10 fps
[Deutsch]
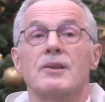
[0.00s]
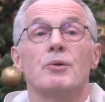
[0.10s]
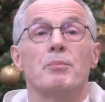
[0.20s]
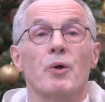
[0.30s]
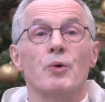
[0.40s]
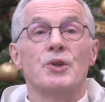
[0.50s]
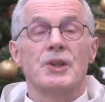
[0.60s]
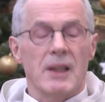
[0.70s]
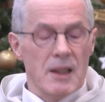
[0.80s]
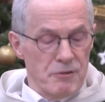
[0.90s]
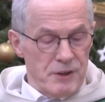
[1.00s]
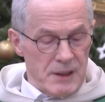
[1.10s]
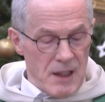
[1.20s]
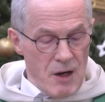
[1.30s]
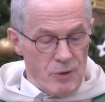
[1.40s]
zum größeren
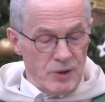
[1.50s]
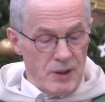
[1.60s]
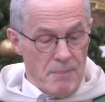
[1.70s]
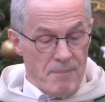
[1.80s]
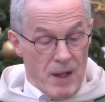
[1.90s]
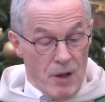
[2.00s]
Vertrauen.